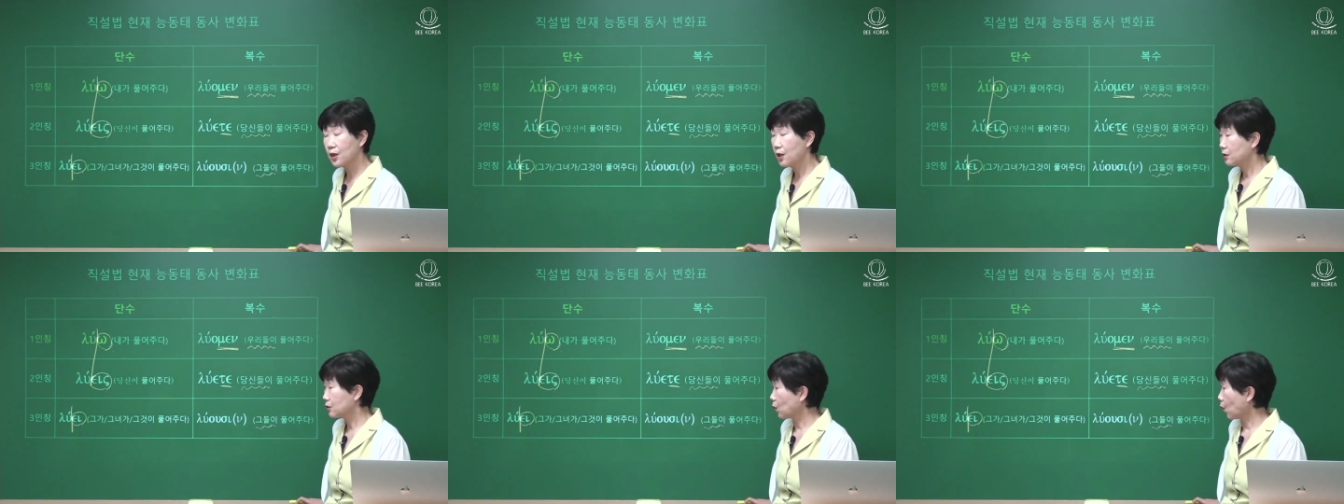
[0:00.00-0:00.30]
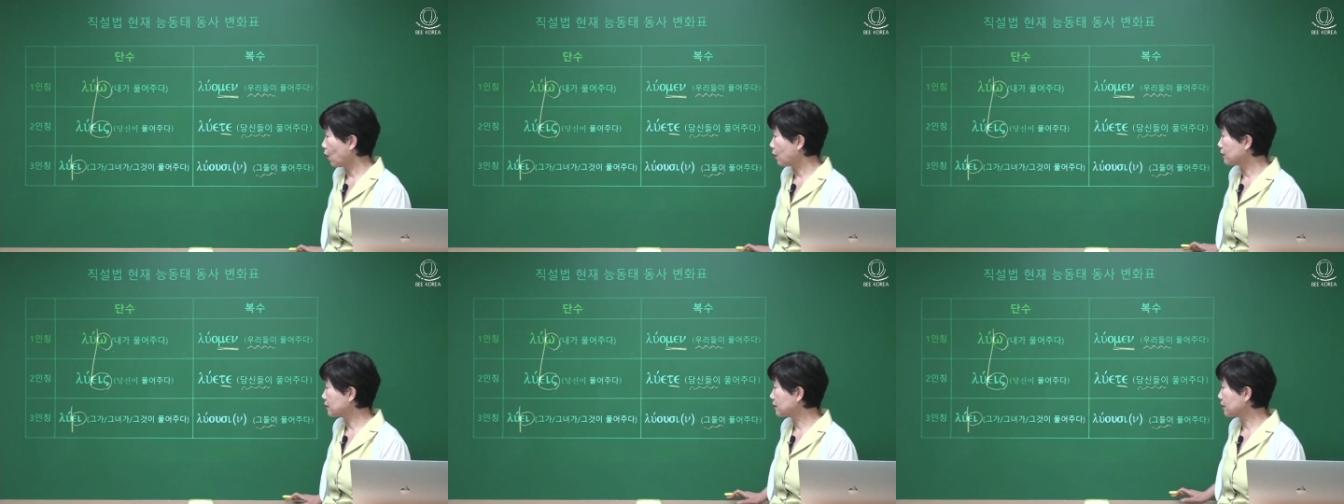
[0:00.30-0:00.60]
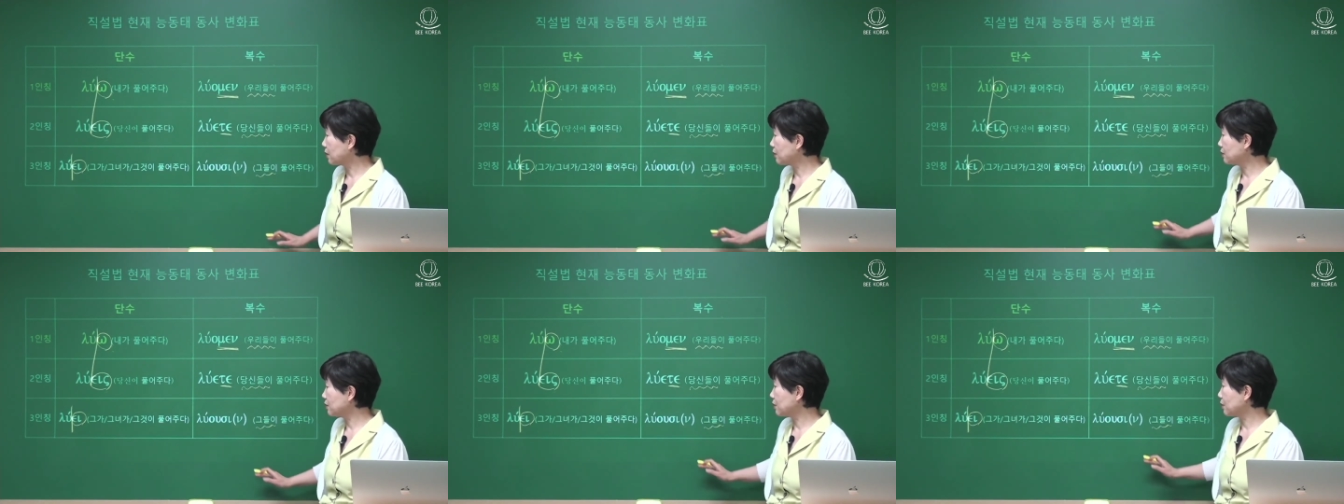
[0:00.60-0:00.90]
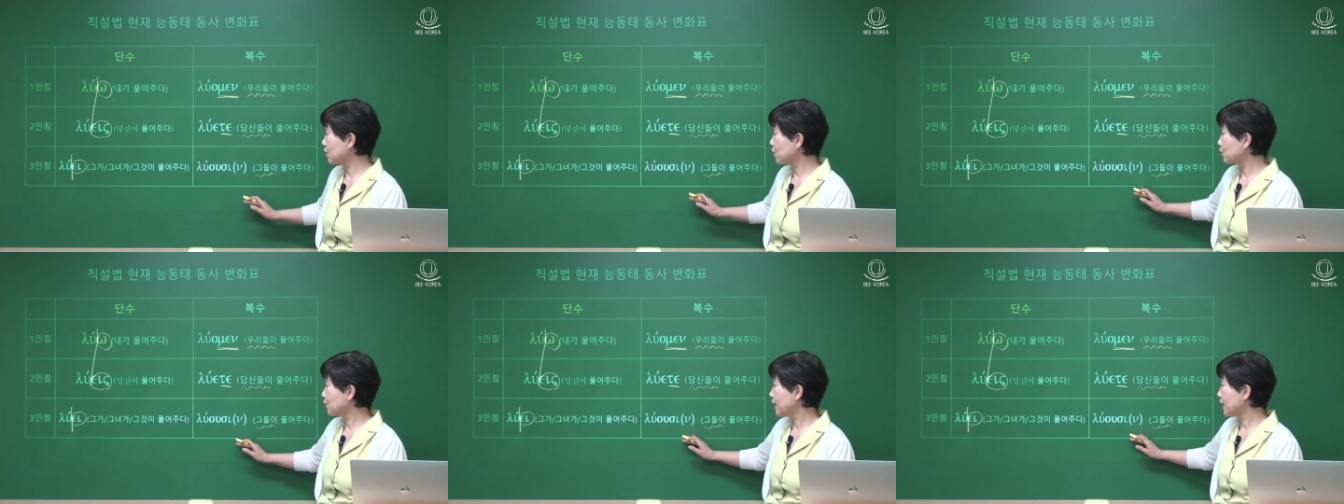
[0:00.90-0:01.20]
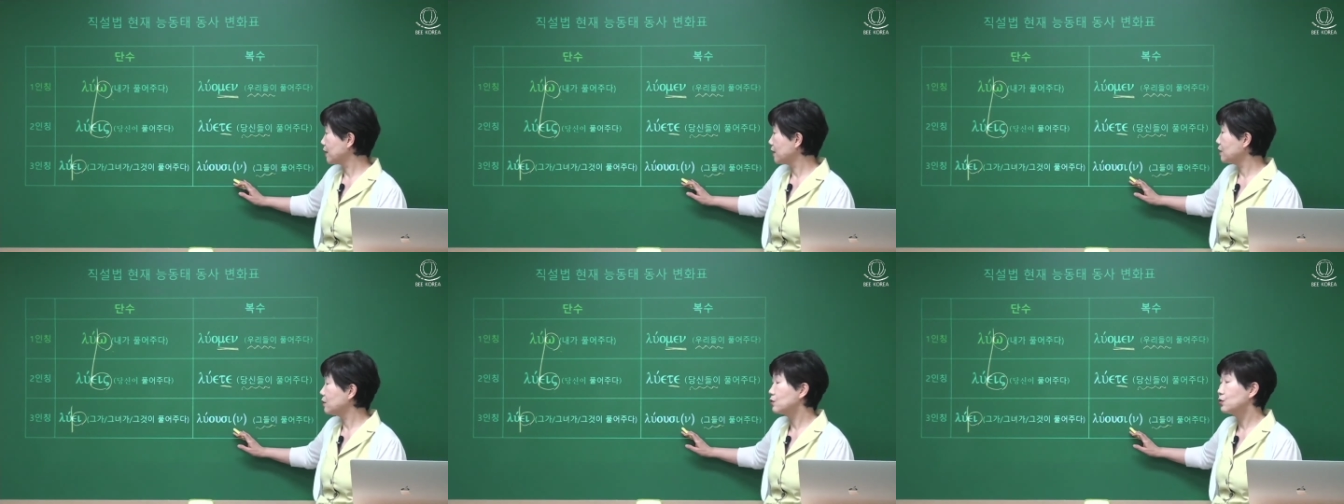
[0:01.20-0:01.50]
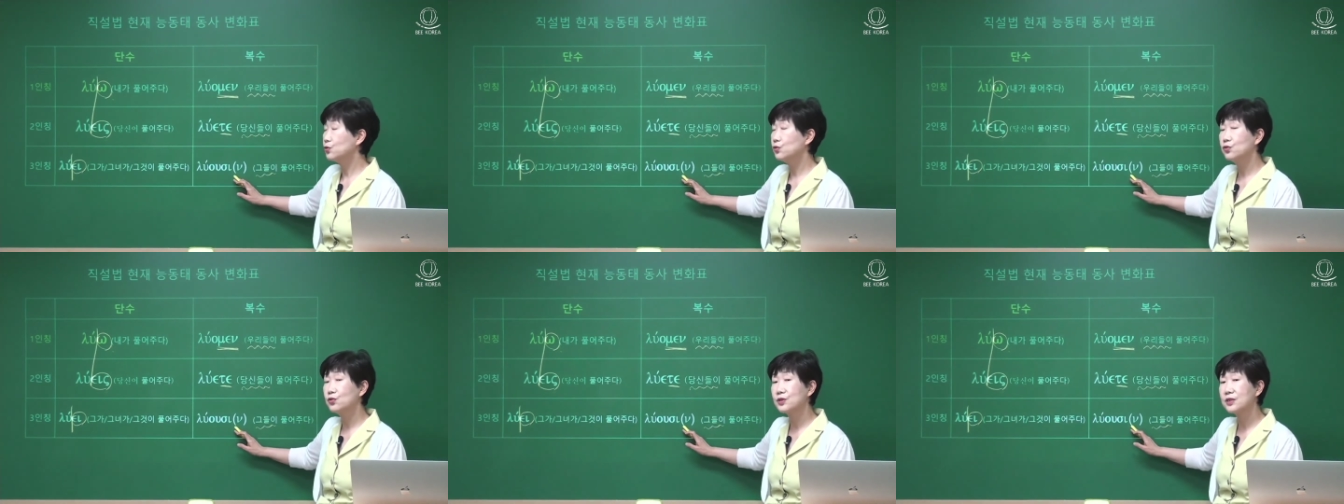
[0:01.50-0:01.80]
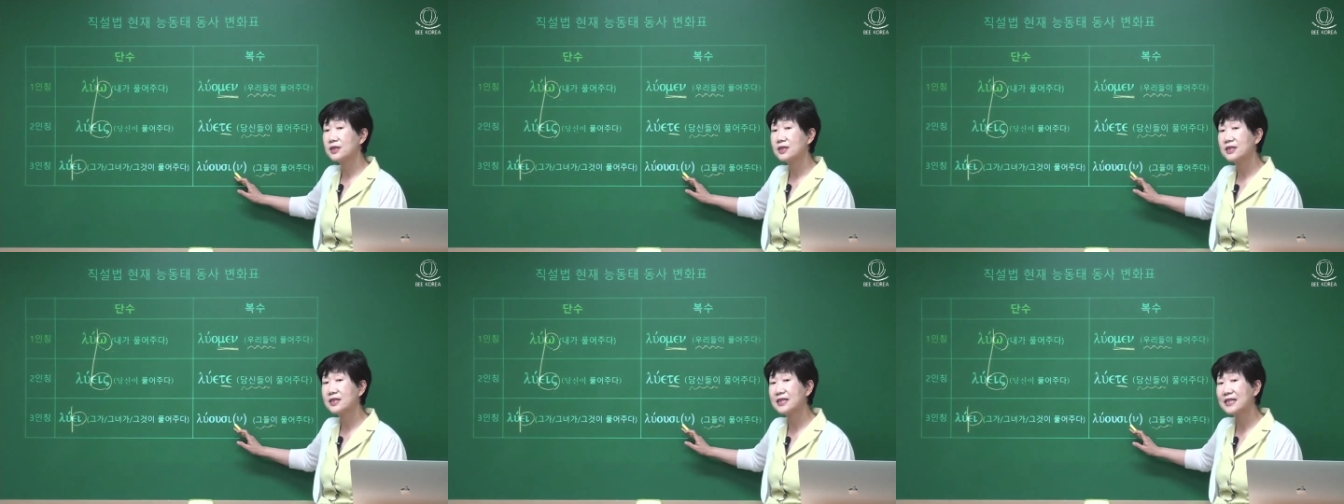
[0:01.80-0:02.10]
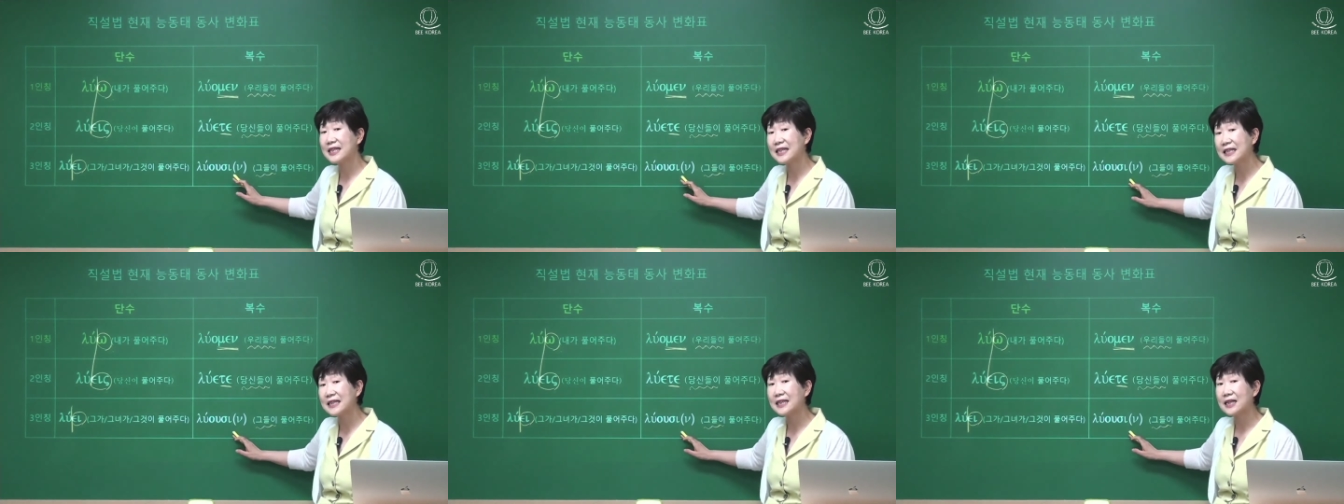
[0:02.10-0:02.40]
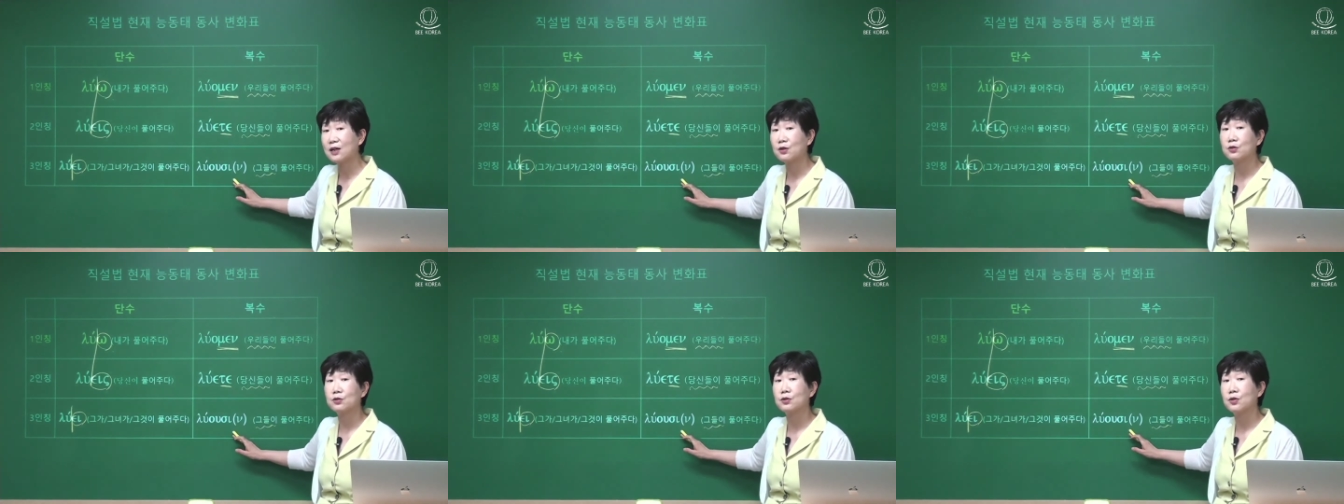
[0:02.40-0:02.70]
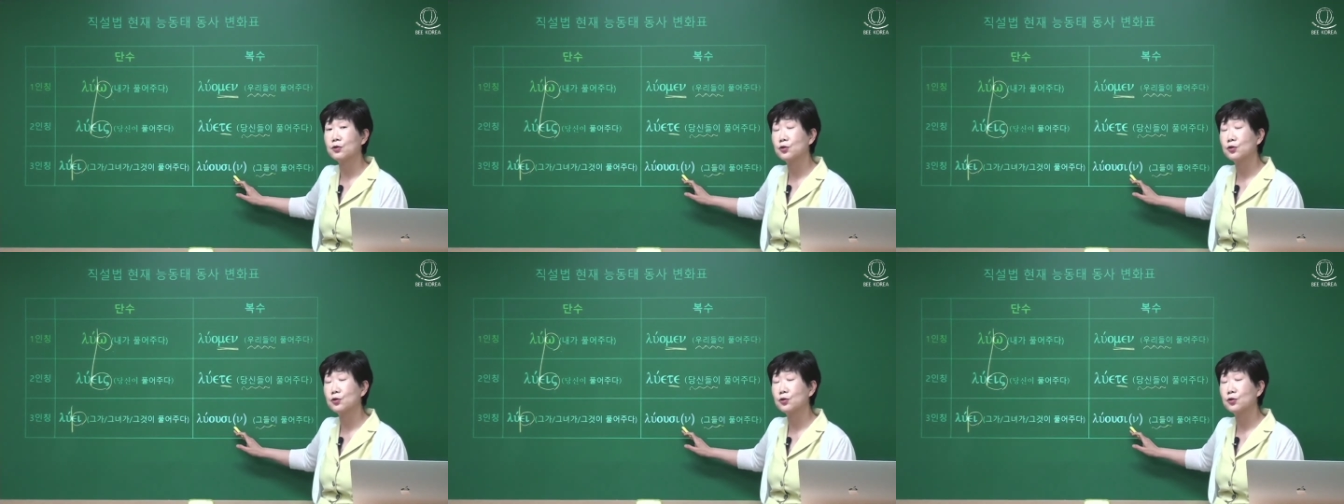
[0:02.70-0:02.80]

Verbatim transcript: 또 어떤 경우에는 루신하고